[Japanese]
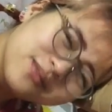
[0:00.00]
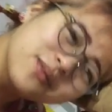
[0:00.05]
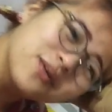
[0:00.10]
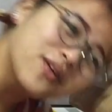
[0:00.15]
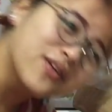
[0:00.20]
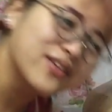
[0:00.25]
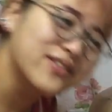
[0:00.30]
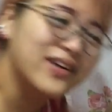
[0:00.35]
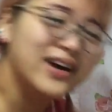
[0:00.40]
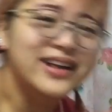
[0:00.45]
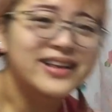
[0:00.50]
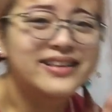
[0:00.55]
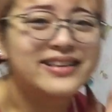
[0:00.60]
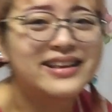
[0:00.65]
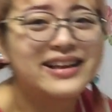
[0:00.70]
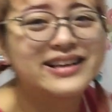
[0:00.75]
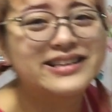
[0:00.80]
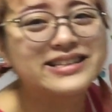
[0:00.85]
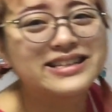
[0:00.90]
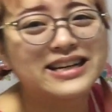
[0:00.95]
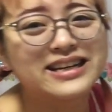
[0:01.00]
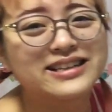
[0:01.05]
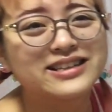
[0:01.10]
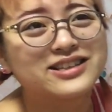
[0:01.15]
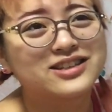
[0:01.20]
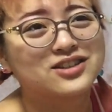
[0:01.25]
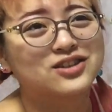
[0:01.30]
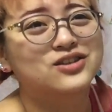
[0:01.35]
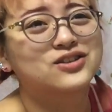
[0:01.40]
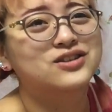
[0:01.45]
もう待って、じゃ、
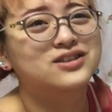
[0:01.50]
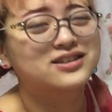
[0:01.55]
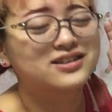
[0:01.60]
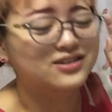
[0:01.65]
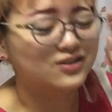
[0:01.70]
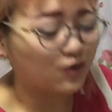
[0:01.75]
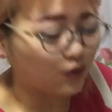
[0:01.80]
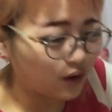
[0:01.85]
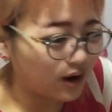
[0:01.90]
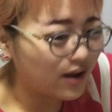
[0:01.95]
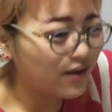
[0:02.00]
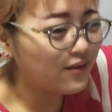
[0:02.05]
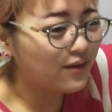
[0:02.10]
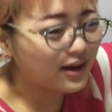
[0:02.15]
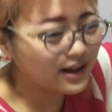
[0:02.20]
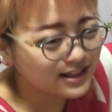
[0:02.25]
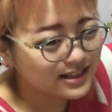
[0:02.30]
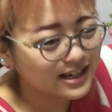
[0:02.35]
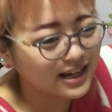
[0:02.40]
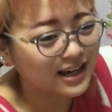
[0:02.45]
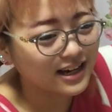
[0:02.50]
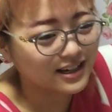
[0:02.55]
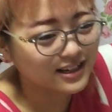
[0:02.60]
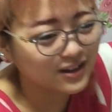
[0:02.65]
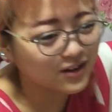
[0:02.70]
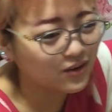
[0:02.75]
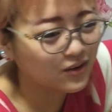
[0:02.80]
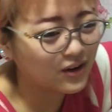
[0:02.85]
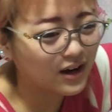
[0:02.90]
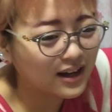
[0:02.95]
ちょ、これはじゃあ
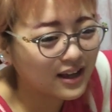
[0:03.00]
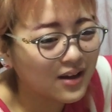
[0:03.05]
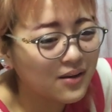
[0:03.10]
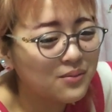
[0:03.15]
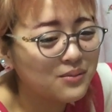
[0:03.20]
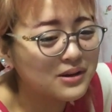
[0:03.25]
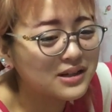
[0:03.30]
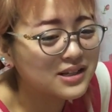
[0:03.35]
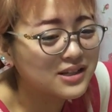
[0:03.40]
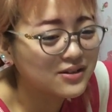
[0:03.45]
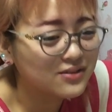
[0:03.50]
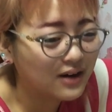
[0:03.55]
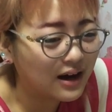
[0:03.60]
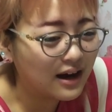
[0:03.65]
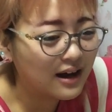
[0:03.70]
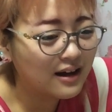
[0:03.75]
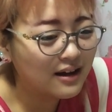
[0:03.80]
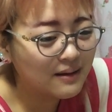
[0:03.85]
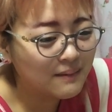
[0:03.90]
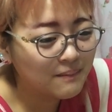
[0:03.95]
今日開けますわ。